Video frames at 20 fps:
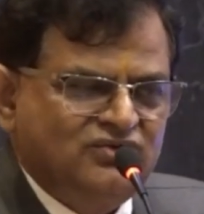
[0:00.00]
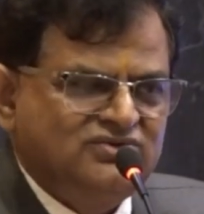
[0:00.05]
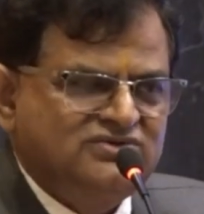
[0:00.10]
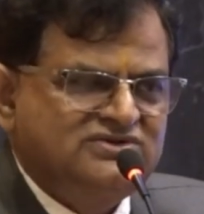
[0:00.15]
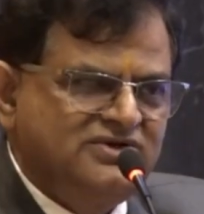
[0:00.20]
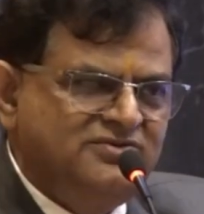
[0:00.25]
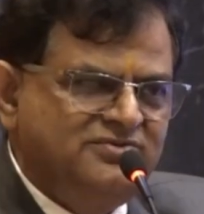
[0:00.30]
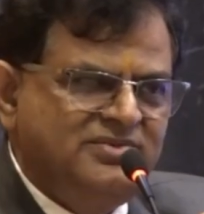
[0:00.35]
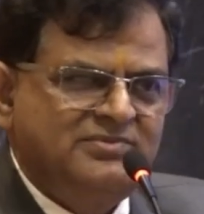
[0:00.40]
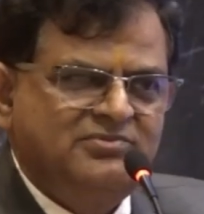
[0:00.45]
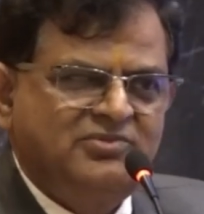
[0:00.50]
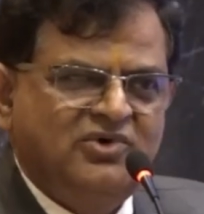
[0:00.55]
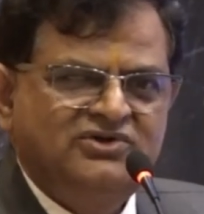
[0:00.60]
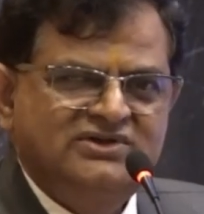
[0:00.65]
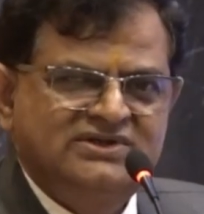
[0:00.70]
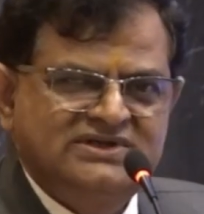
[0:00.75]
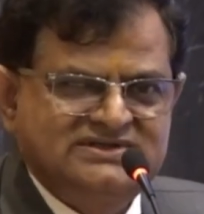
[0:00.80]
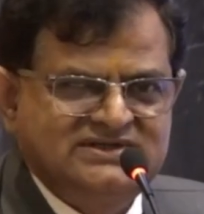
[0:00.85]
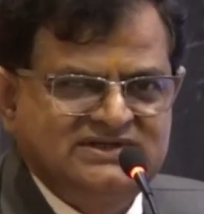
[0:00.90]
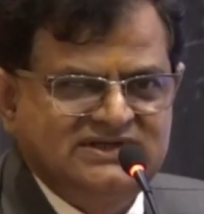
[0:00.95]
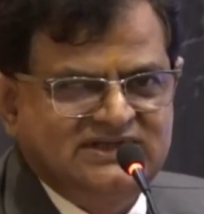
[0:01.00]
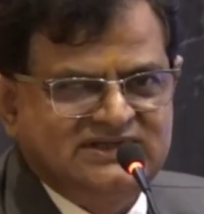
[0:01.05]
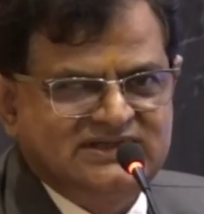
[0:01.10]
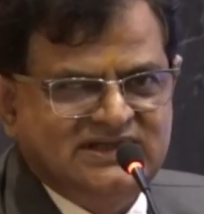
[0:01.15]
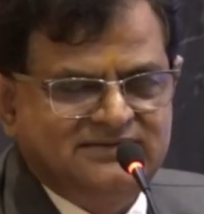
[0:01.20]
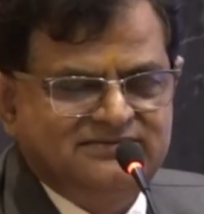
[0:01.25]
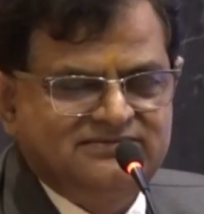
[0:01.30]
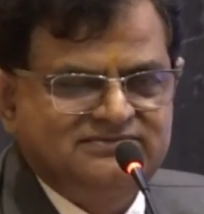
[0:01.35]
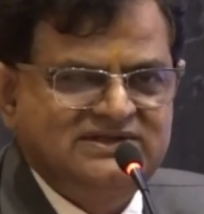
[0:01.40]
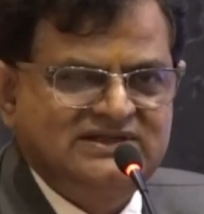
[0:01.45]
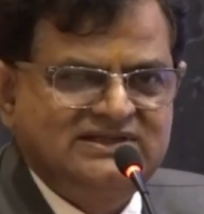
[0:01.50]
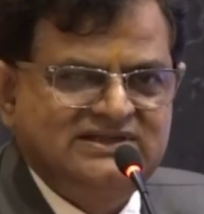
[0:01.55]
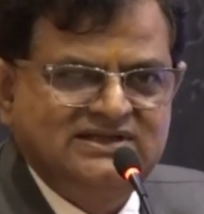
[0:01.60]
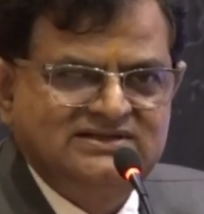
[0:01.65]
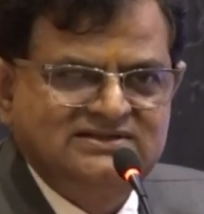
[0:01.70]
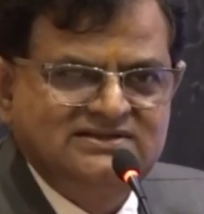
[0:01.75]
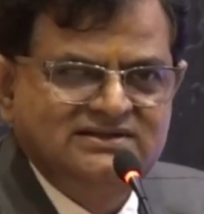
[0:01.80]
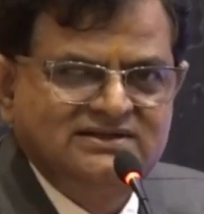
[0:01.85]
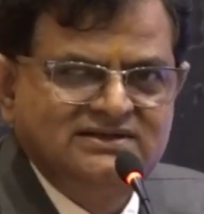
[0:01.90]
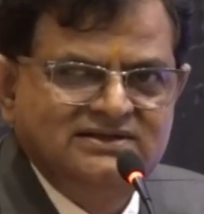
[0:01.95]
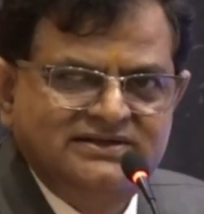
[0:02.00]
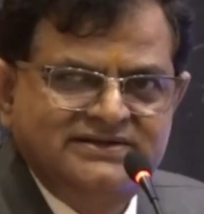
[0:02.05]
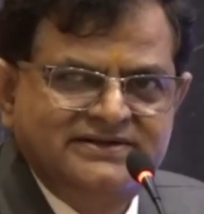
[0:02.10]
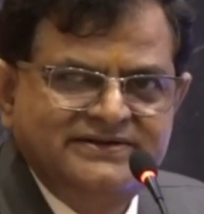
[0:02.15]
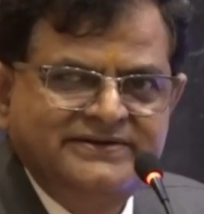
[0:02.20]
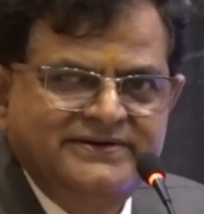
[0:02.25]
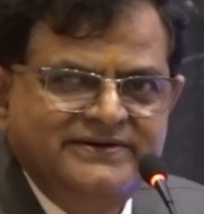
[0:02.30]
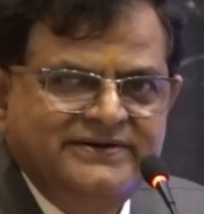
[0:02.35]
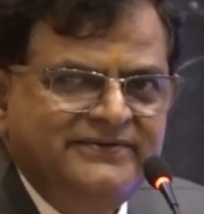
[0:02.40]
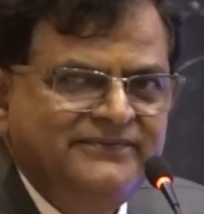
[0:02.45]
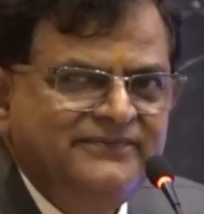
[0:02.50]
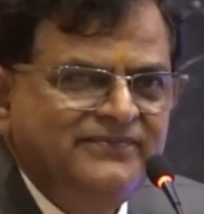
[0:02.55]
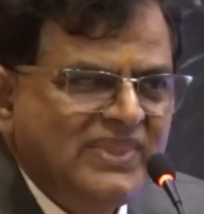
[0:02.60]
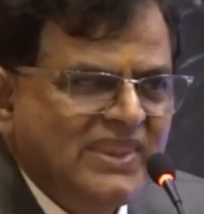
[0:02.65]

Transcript: उसके ऊपर बहुत अच्छी किताब सत्या जी ने लिखी है